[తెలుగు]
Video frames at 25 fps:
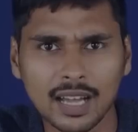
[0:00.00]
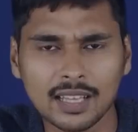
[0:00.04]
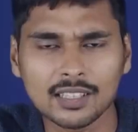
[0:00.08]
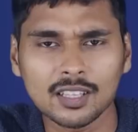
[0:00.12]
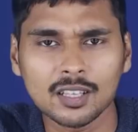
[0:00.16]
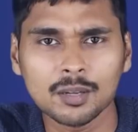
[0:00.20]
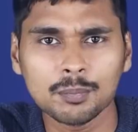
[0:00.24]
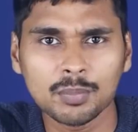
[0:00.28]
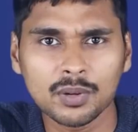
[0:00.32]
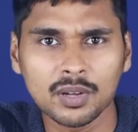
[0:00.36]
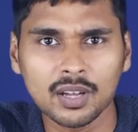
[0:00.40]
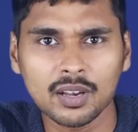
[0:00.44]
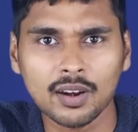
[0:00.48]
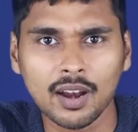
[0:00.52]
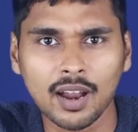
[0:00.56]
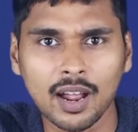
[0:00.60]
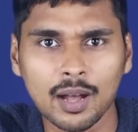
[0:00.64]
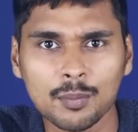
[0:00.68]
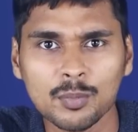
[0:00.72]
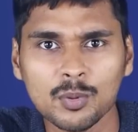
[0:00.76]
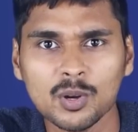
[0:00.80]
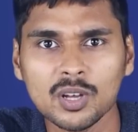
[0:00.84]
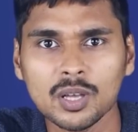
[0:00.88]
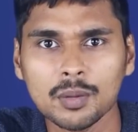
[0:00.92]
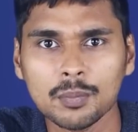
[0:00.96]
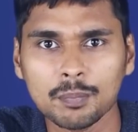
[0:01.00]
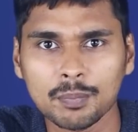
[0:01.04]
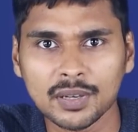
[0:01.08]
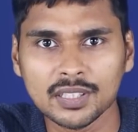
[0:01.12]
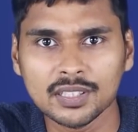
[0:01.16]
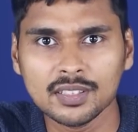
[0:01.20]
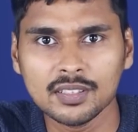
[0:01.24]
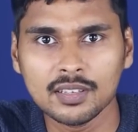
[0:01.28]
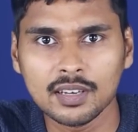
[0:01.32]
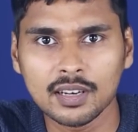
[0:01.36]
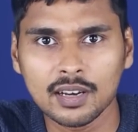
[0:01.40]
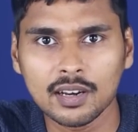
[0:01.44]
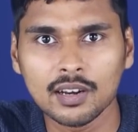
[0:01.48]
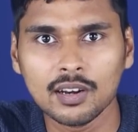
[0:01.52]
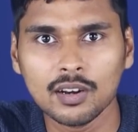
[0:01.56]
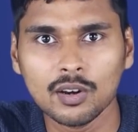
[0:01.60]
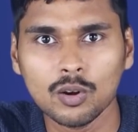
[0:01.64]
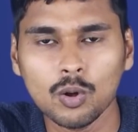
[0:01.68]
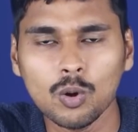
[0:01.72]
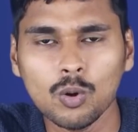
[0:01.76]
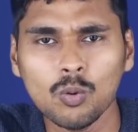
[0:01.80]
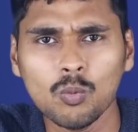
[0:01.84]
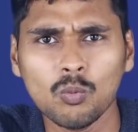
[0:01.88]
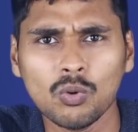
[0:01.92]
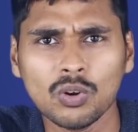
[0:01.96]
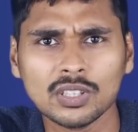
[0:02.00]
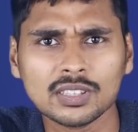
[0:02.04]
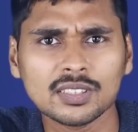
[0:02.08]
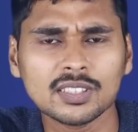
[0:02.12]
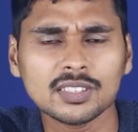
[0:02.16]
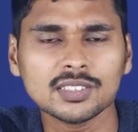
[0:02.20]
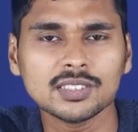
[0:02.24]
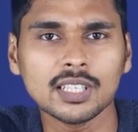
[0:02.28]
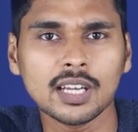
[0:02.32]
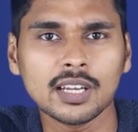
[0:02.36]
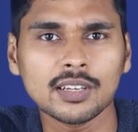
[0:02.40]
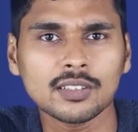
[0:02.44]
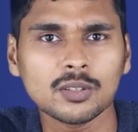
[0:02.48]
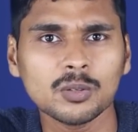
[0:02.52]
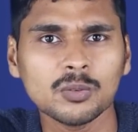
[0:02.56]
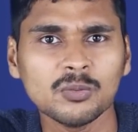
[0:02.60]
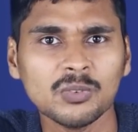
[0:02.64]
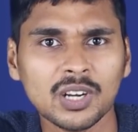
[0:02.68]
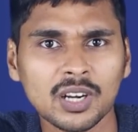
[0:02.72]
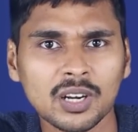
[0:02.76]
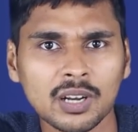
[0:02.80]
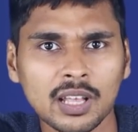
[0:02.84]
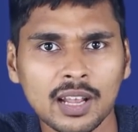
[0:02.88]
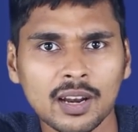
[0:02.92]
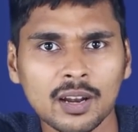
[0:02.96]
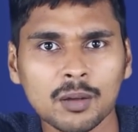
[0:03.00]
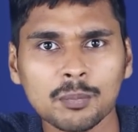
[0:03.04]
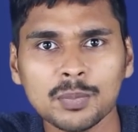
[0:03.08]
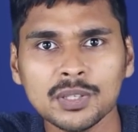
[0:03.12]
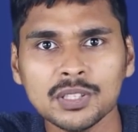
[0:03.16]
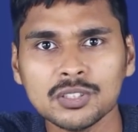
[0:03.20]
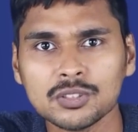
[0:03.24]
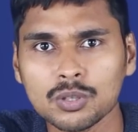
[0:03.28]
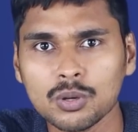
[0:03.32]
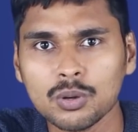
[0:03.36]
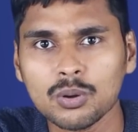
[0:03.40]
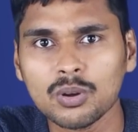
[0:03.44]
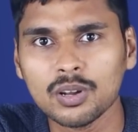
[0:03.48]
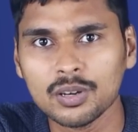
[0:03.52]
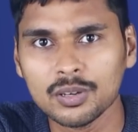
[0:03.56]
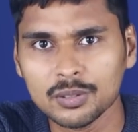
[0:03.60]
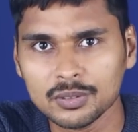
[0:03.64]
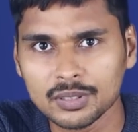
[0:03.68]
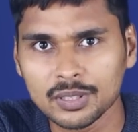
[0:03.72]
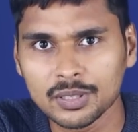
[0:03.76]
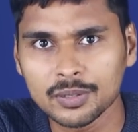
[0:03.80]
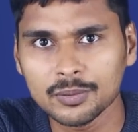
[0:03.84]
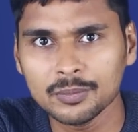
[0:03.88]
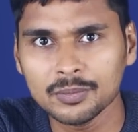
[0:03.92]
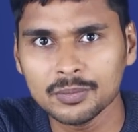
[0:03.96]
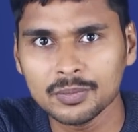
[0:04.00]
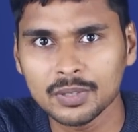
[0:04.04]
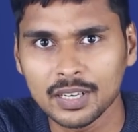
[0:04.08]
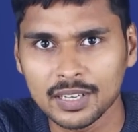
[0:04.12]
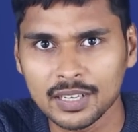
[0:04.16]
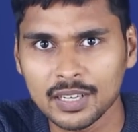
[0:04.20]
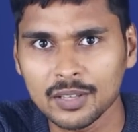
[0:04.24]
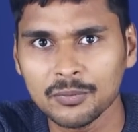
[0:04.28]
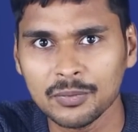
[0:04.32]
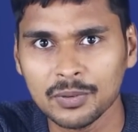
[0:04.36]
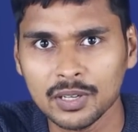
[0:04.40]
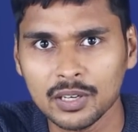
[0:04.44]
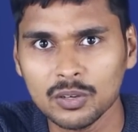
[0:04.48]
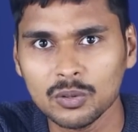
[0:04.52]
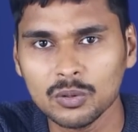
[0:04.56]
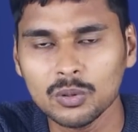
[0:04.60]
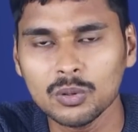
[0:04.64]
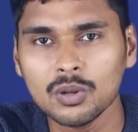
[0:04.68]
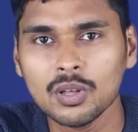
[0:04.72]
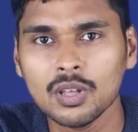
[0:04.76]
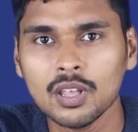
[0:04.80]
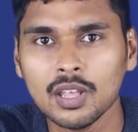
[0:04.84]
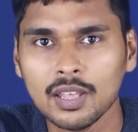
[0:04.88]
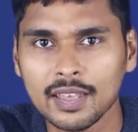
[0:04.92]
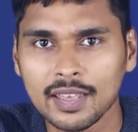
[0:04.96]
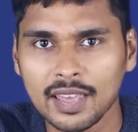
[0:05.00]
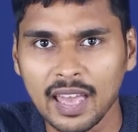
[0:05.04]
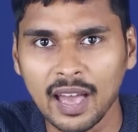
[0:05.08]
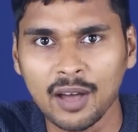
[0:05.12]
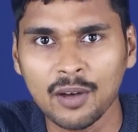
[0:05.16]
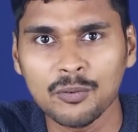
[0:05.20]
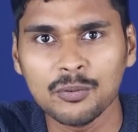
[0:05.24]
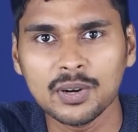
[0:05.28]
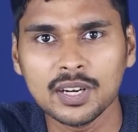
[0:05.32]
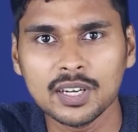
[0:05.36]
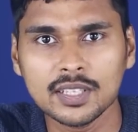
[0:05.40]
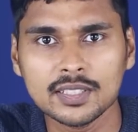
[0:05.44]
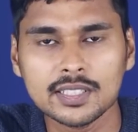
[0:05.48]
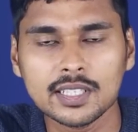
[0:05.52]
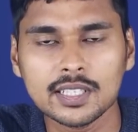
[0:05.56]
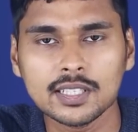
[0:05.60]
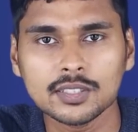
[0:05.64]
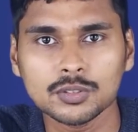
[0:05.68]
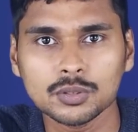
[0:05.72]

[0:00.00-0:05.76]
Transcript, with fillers: దాదాపుగా రాబోయే పది నెలల్లో వంద శాతం వీళ్ళు ఎలా పెంచుకోగలుగుతారు అంటే వీళ్ళు యావరేజ్